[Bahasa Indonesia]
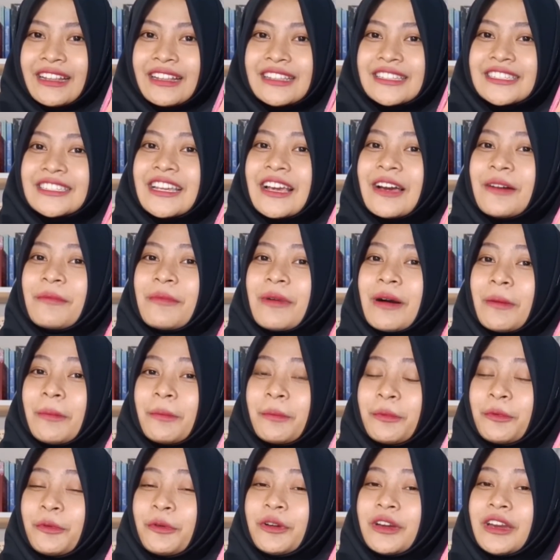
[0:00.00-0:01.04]

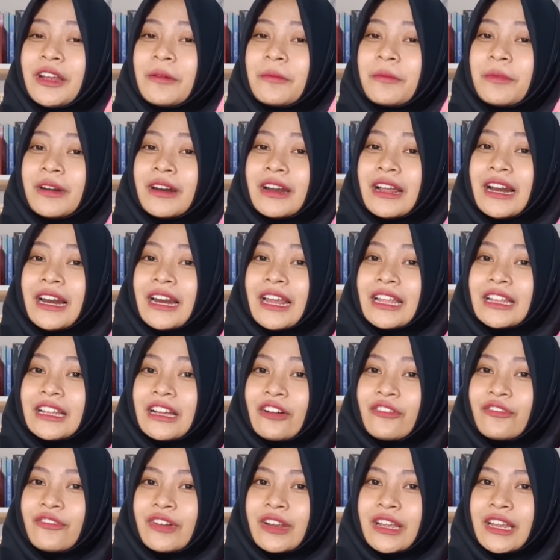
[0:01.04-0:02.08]
Siapapun yang pernah lihat
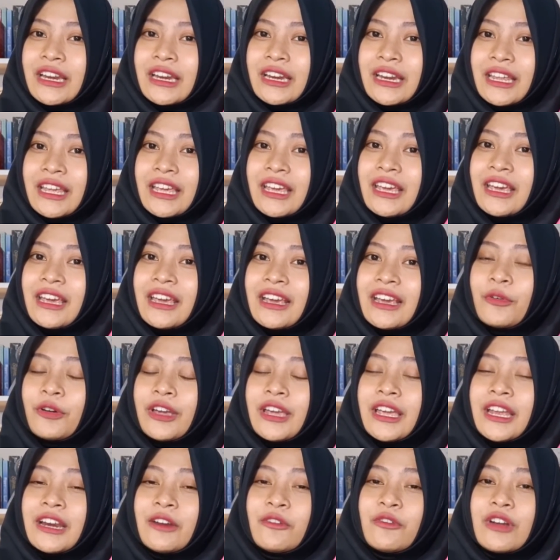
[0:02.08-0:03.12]
cover ini
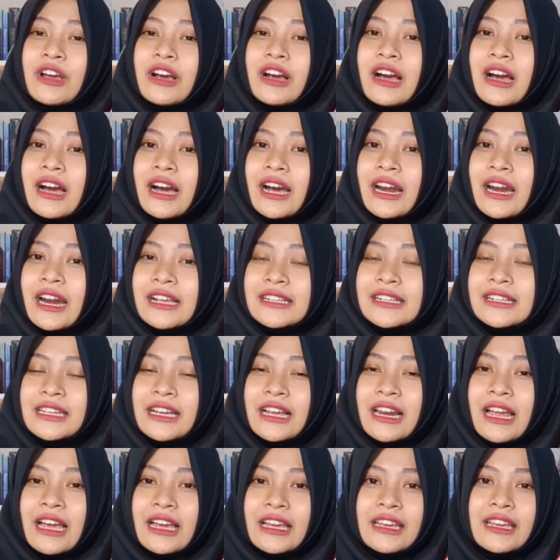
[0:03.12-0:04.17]
mungkin udah gak akan asing
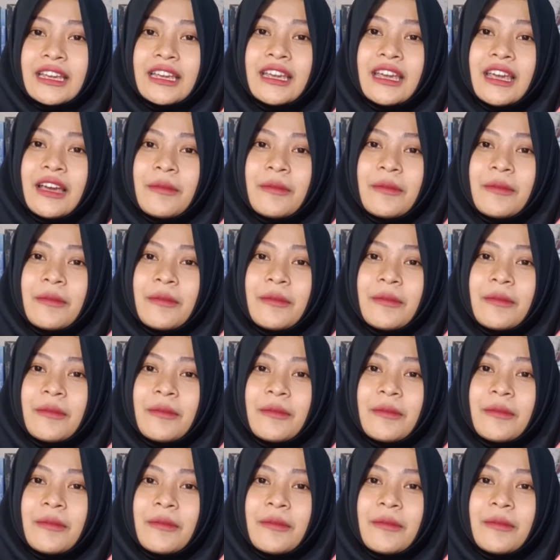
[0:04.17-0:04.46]
lagi,